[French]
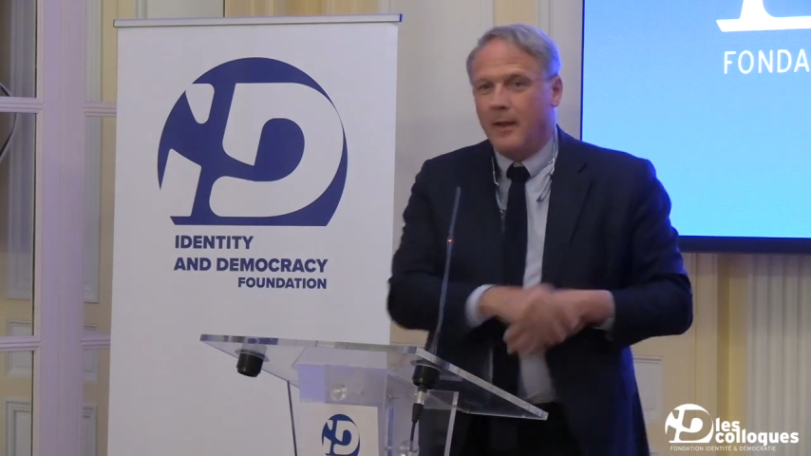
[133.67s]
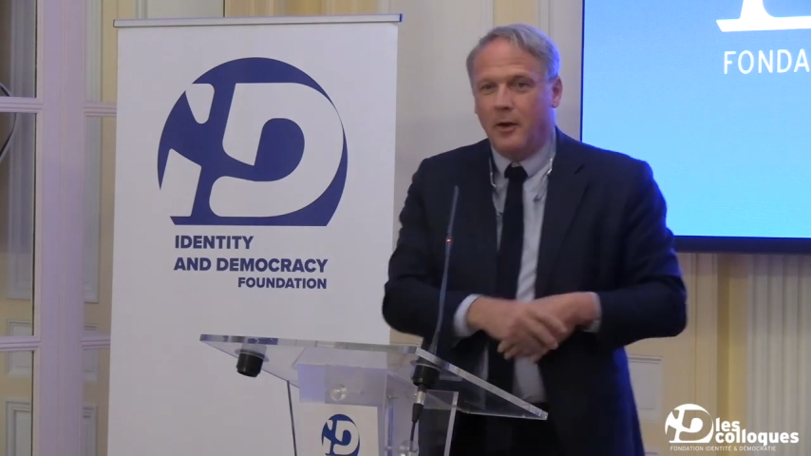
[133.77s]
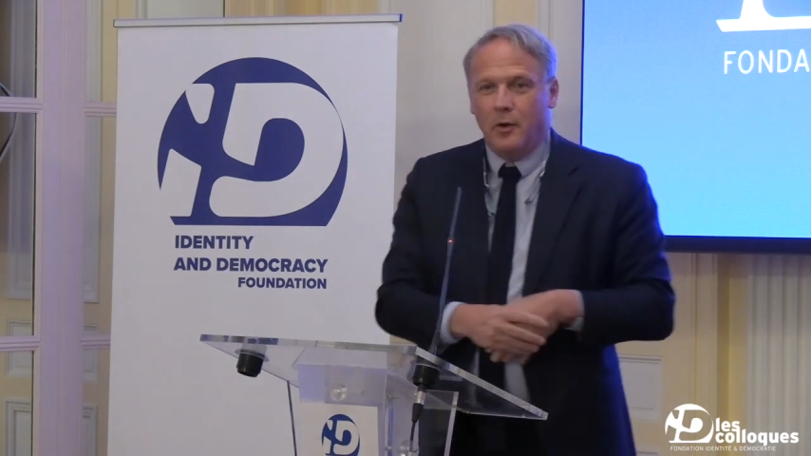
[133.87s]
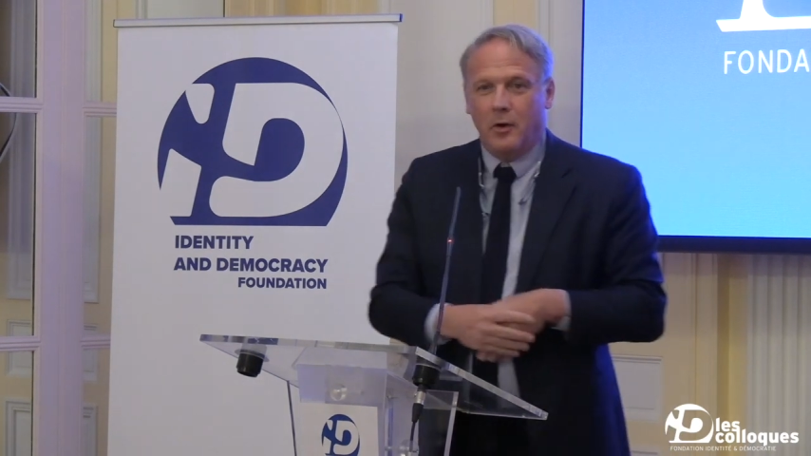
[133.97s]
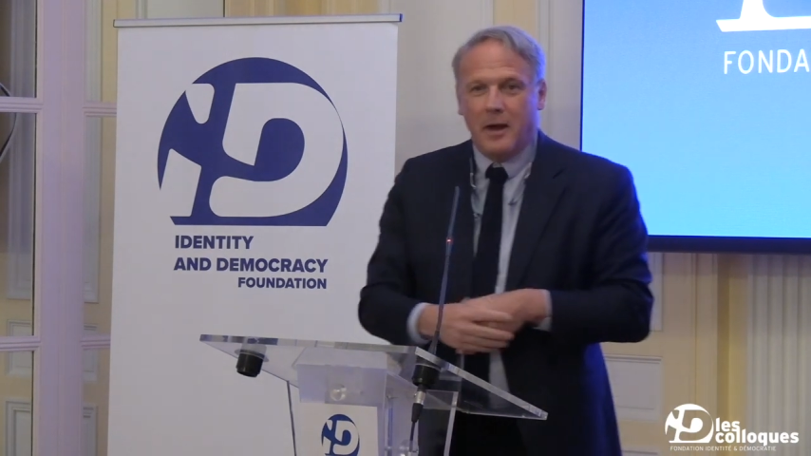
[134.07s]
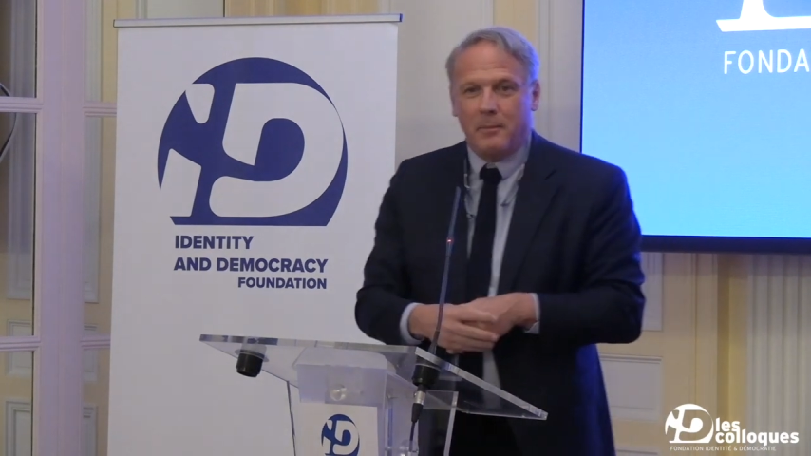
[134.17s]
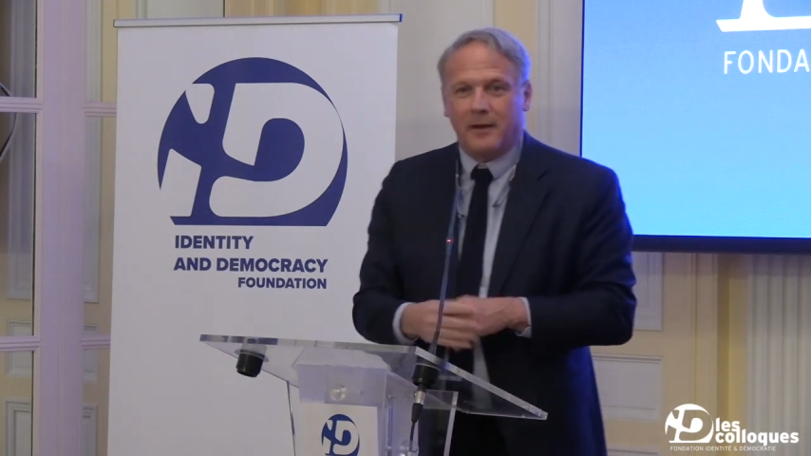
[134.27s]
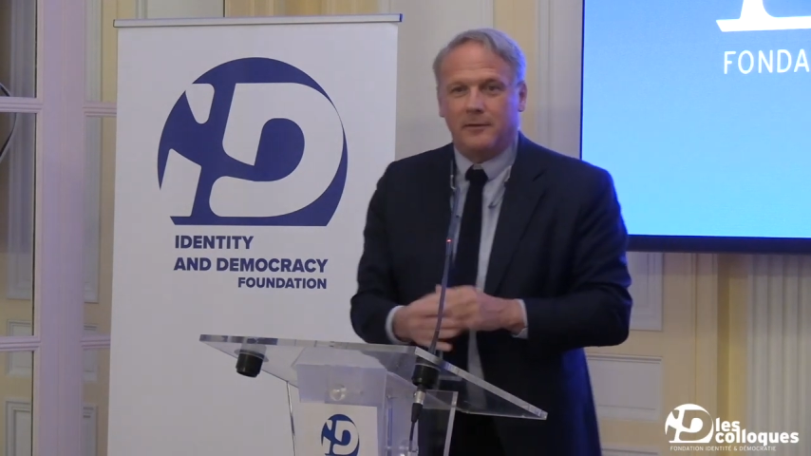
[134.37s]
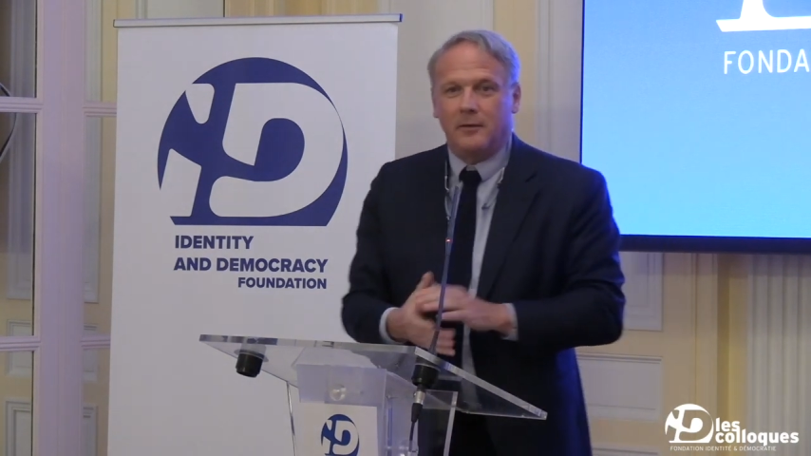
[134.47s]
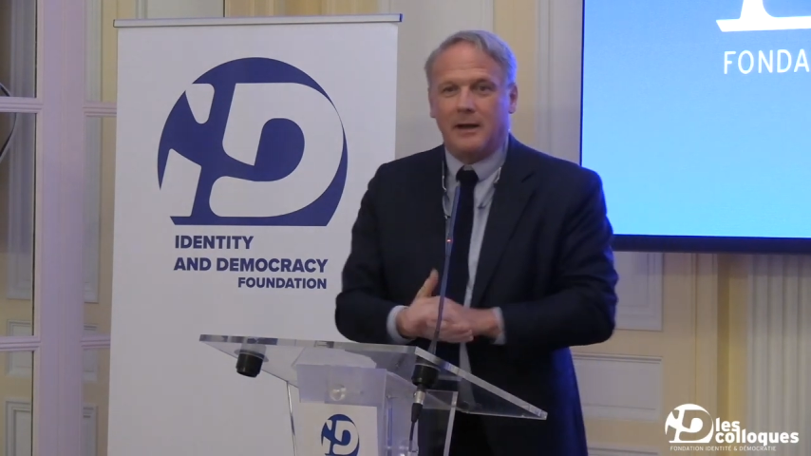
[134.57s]
la
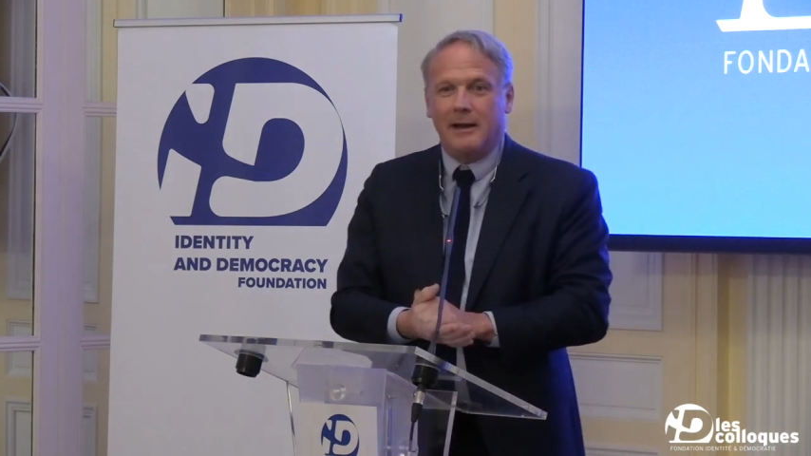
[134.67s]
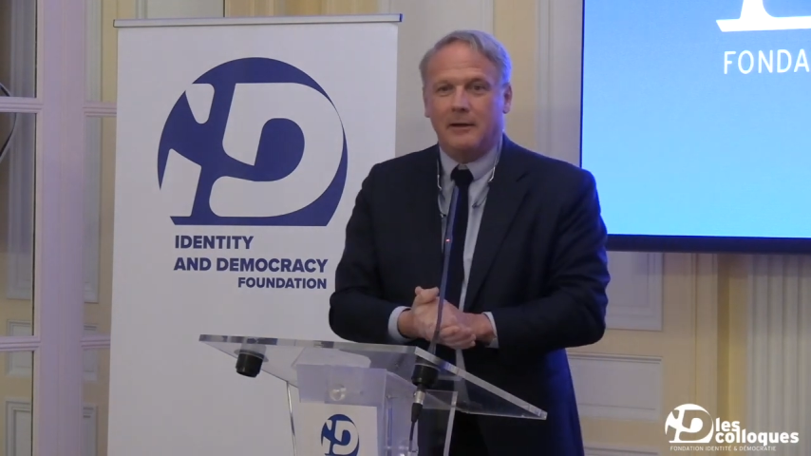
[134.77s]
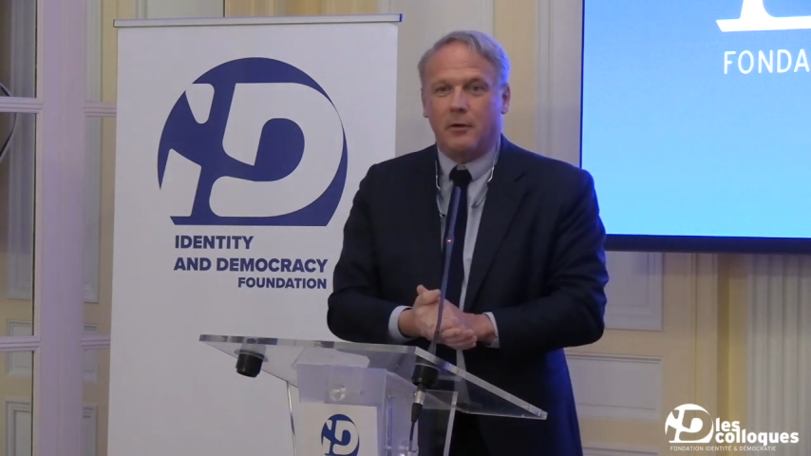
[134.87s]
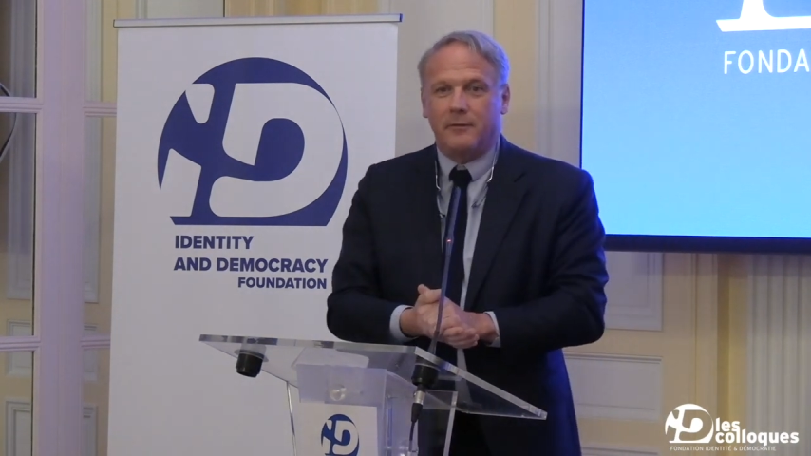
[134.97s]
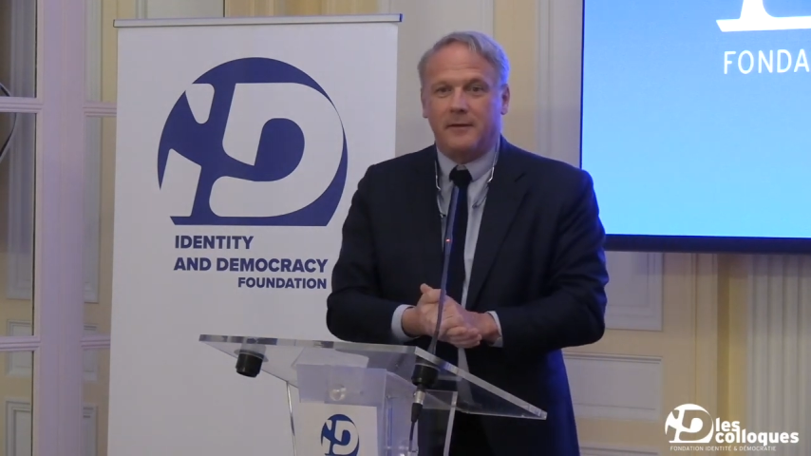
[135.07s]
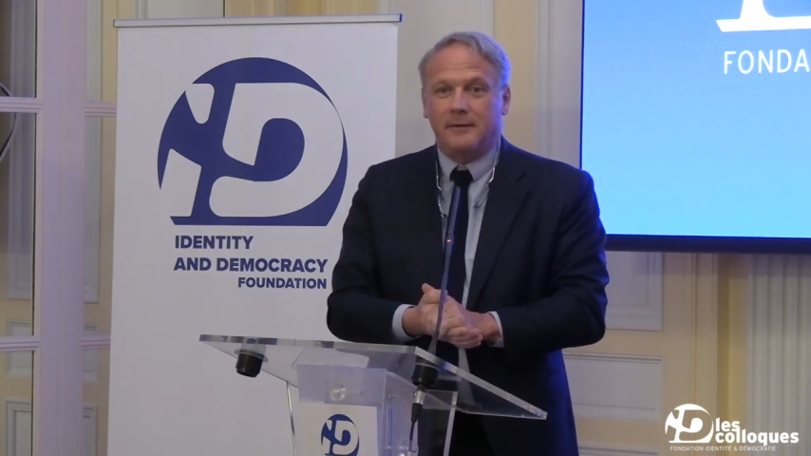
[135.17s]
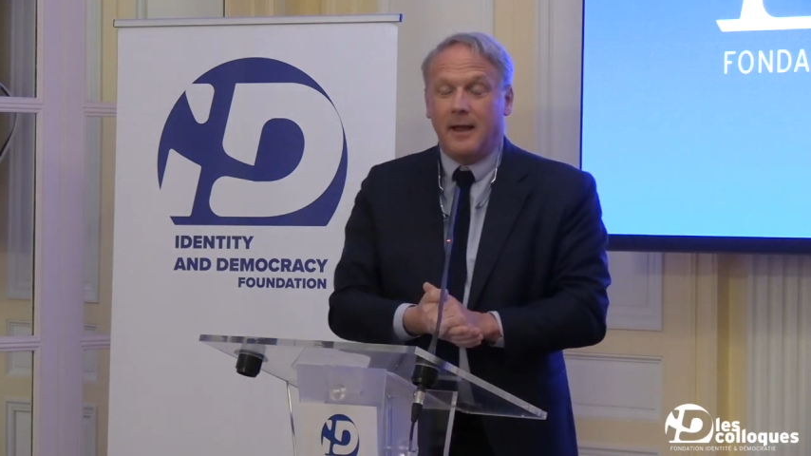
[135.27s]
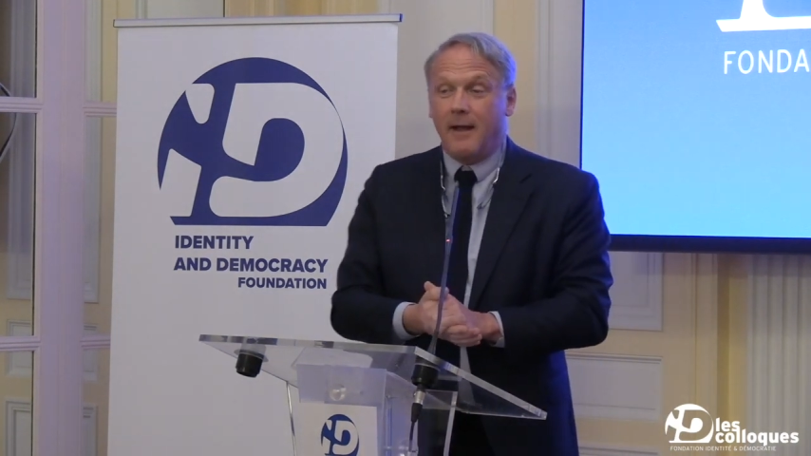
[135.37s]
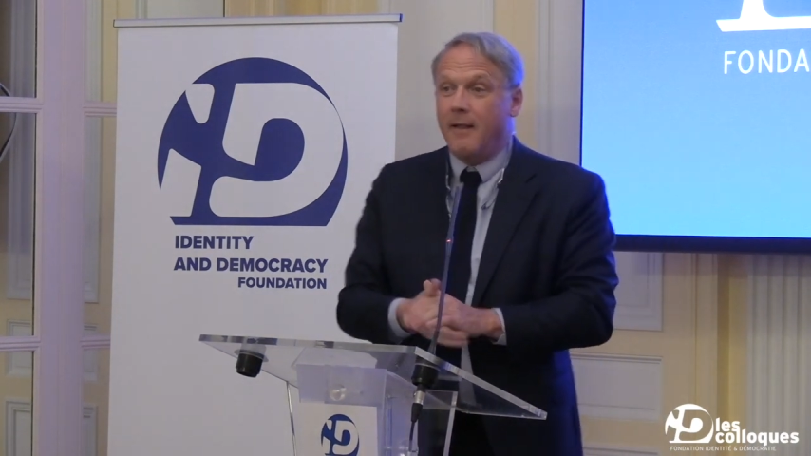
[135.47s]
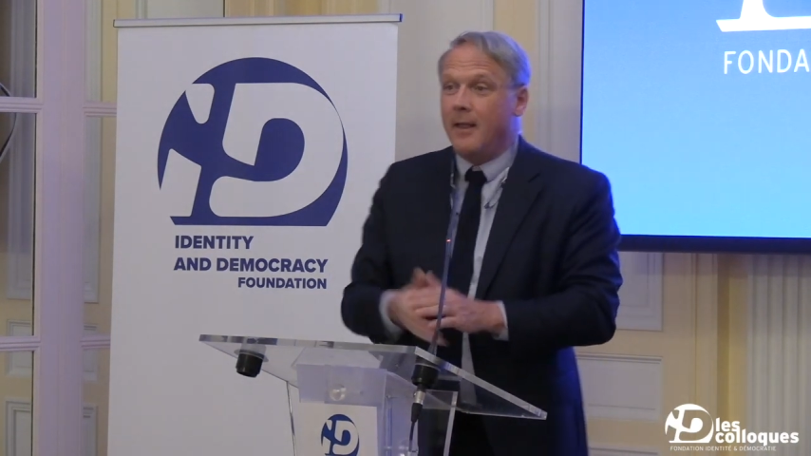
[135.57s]
personne aller dans le
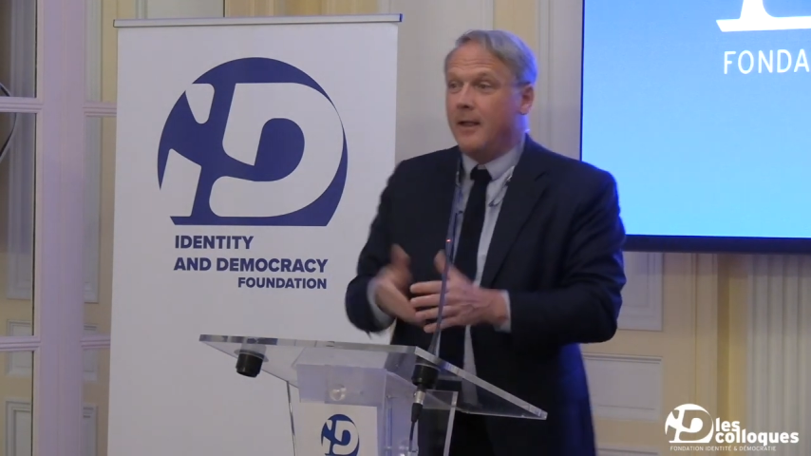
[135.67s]
vestiaire